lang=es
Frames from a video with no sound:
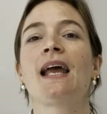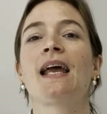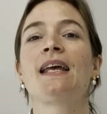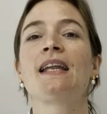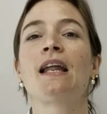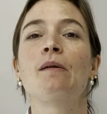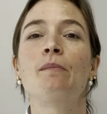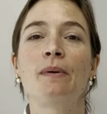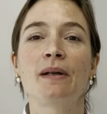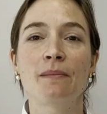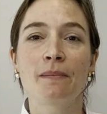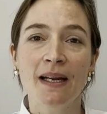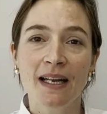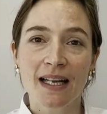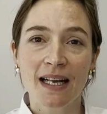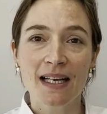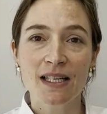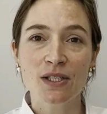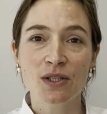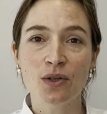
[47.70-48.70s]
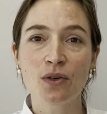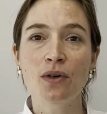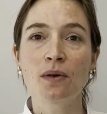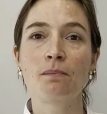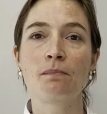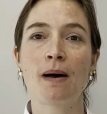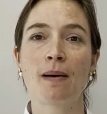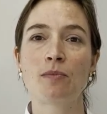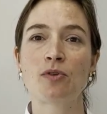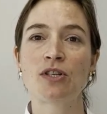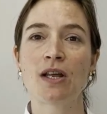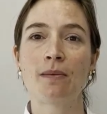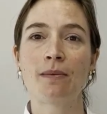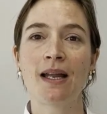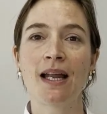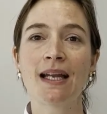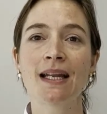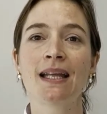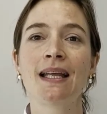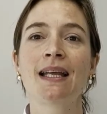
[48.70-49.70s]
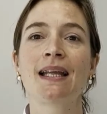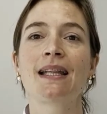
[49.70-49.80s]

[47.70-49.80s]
En el primer caso vamos a hablar